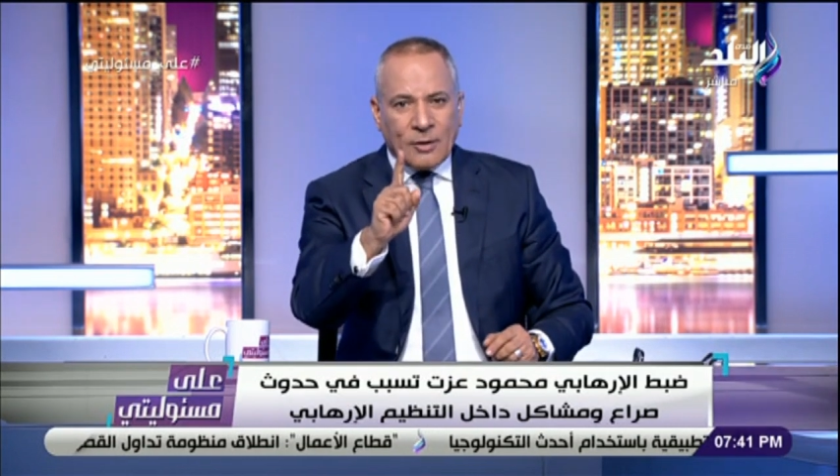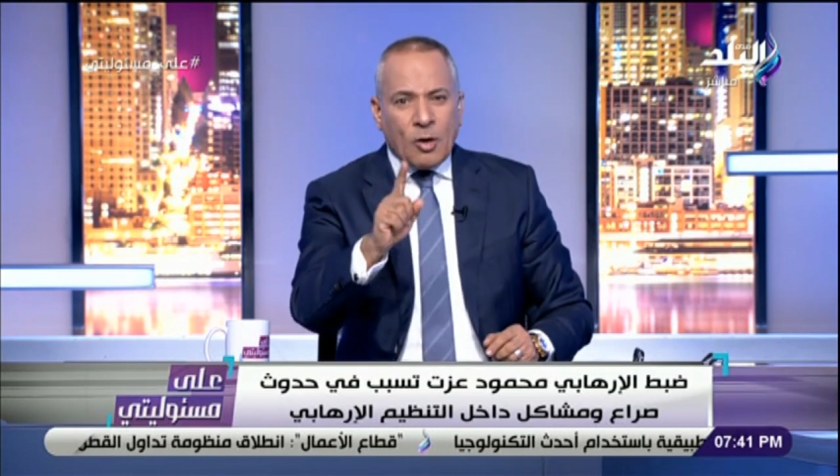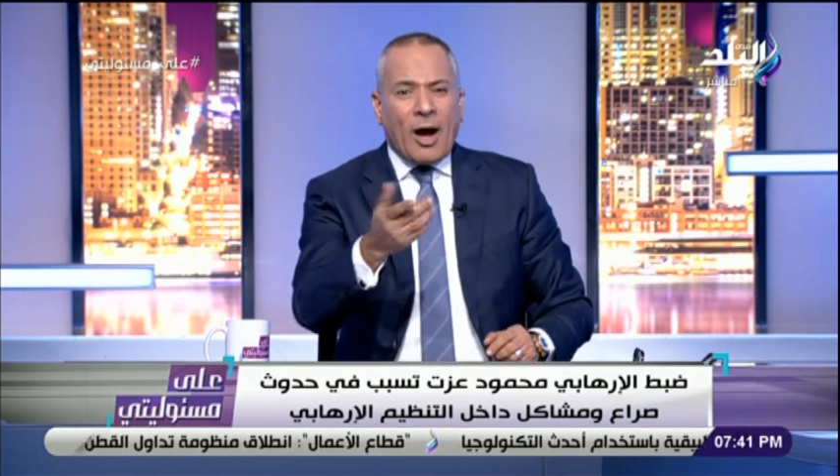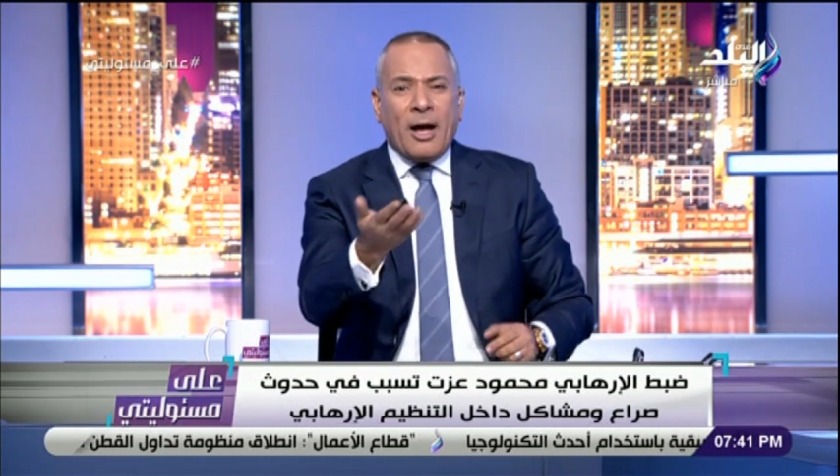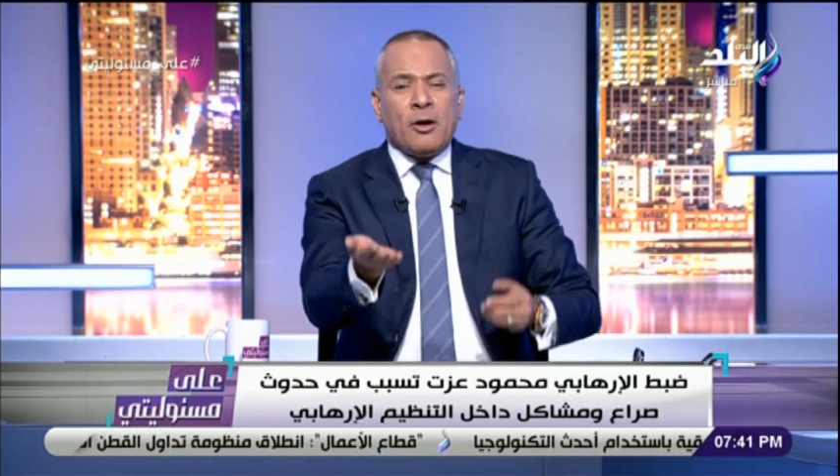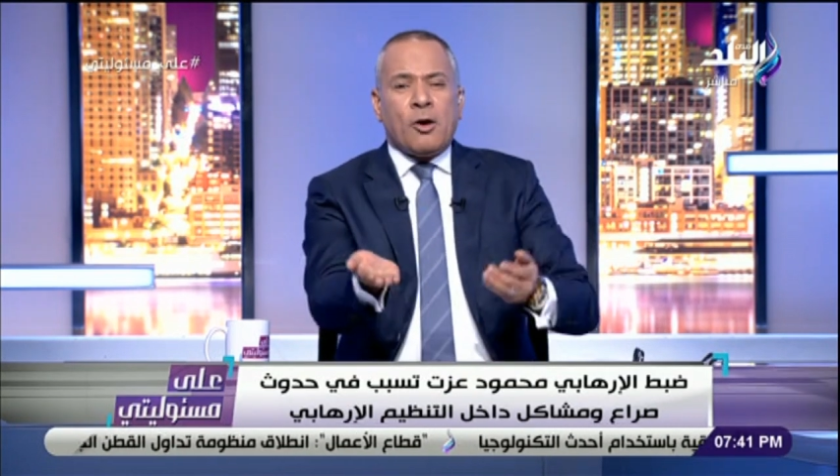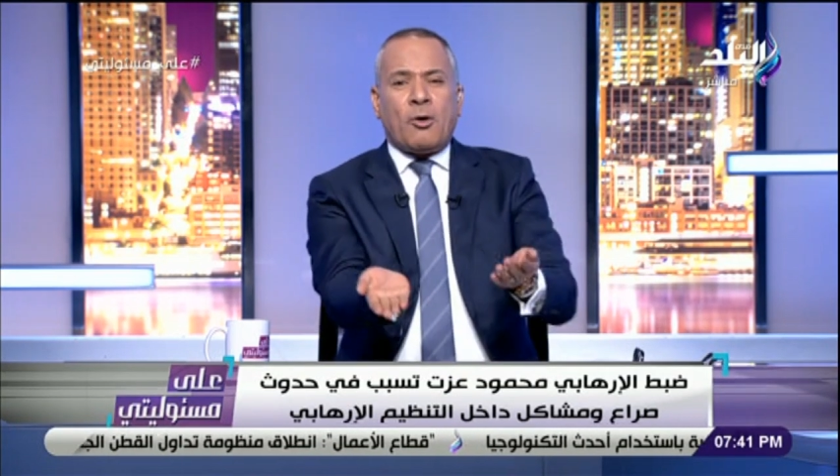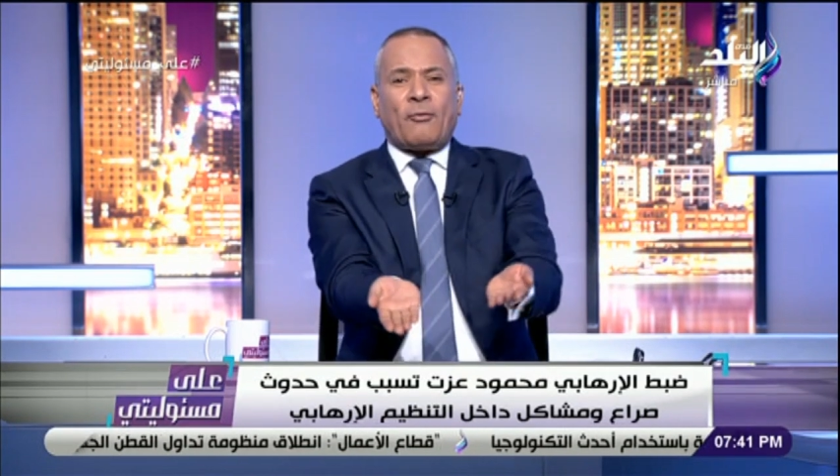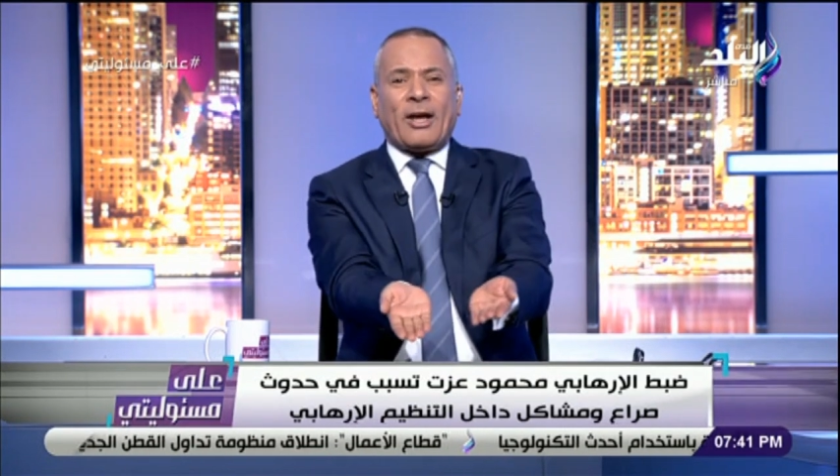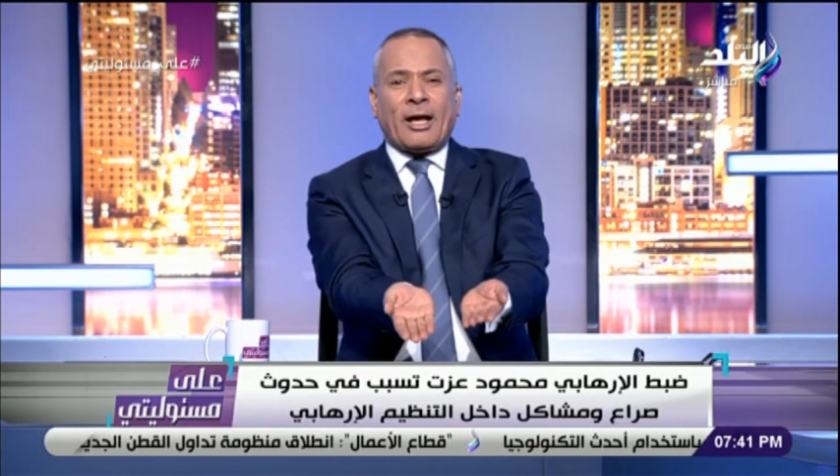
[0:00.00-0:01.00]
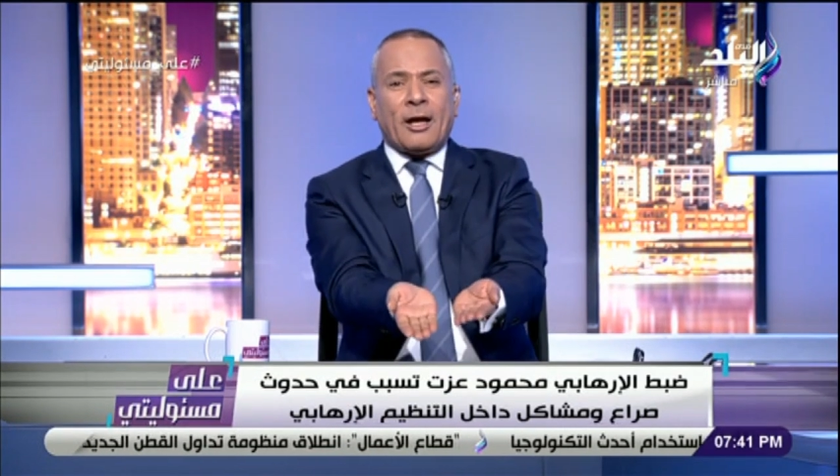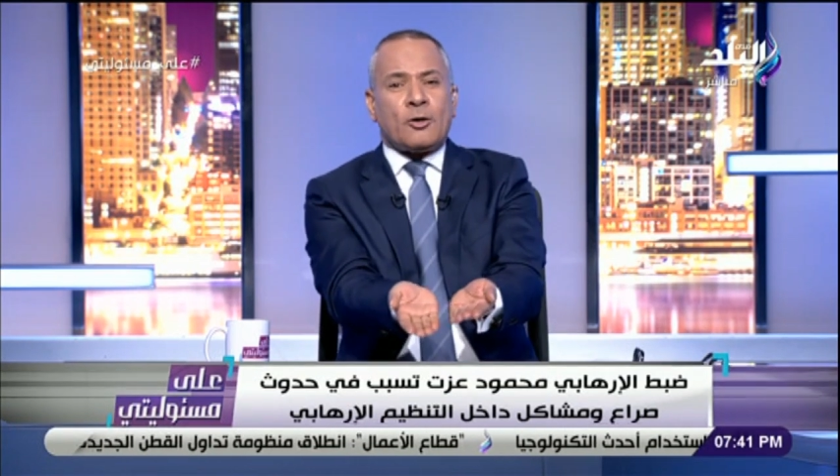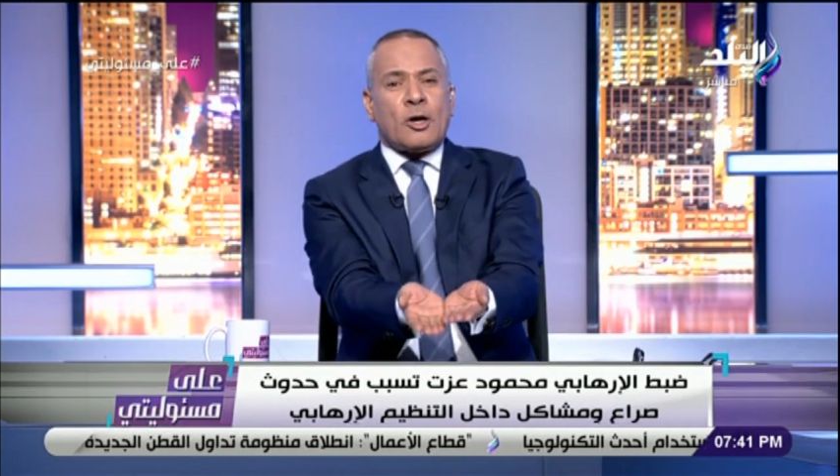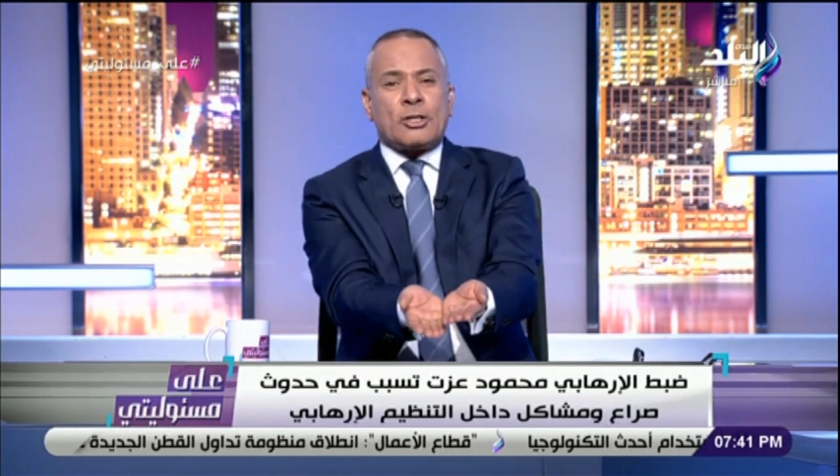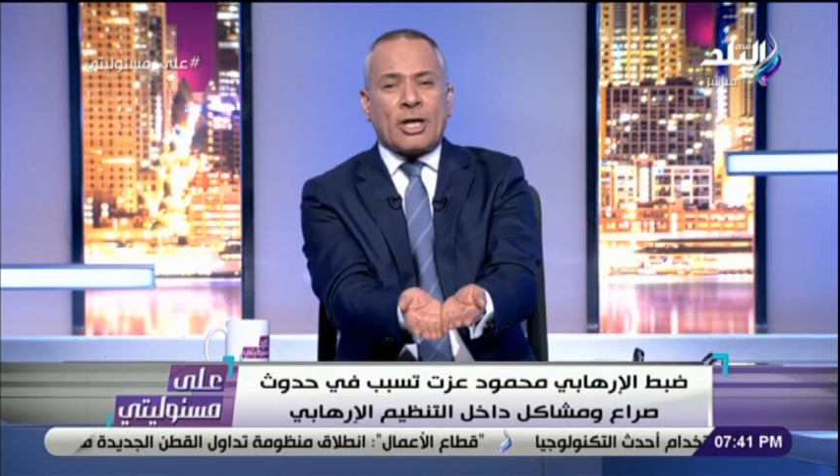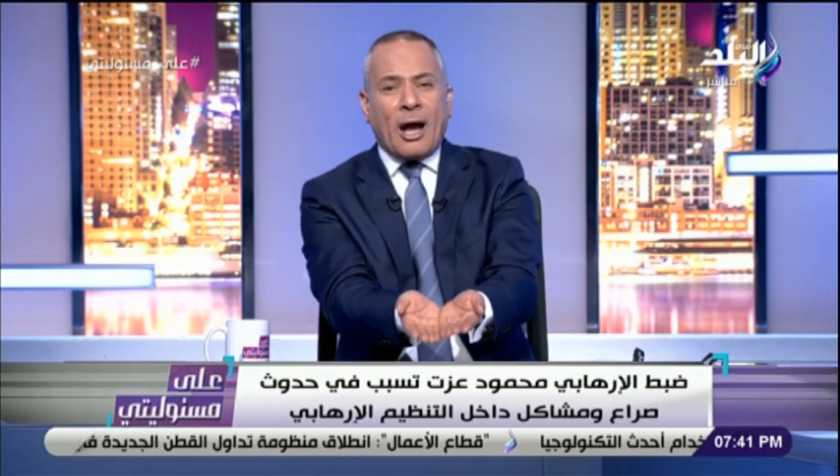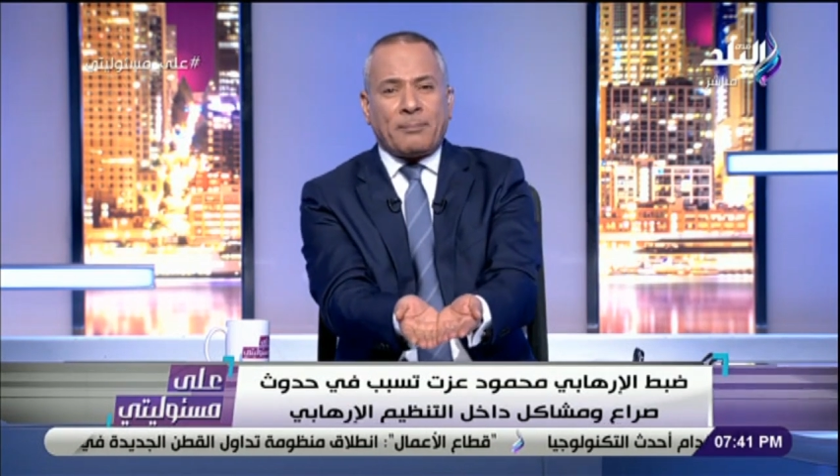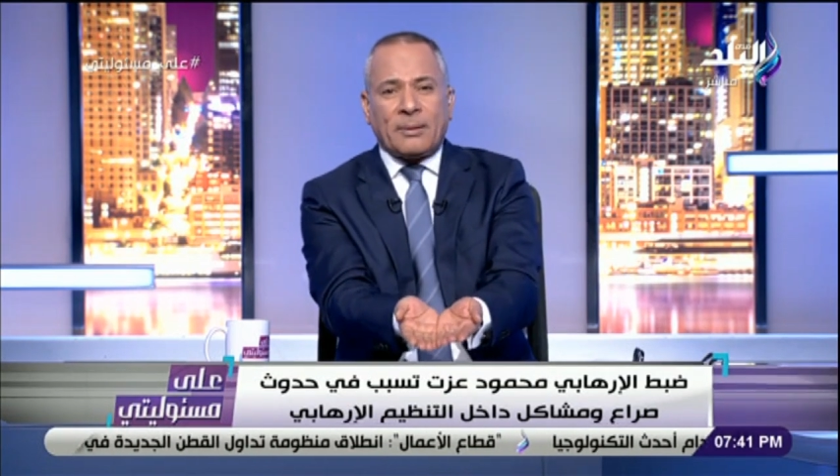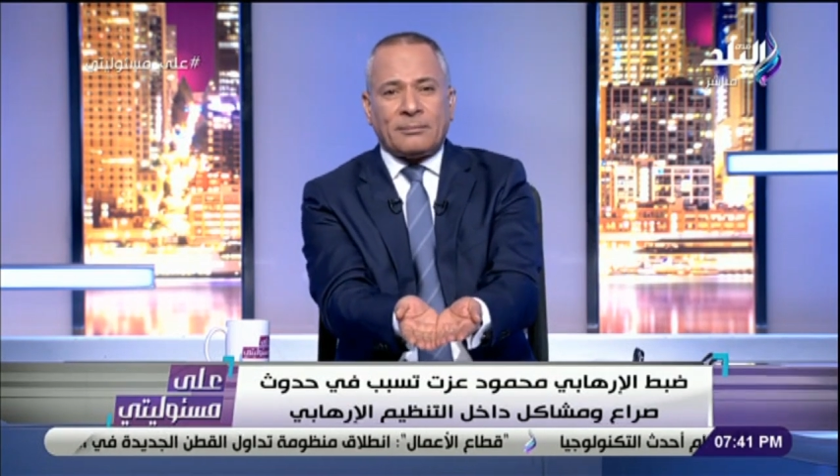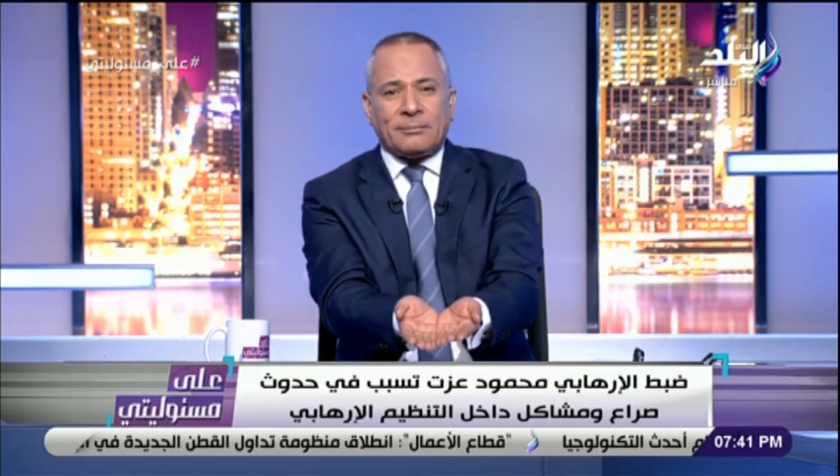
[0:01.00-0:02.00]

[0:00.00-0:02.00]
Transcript: هو هو في غير هو الشعب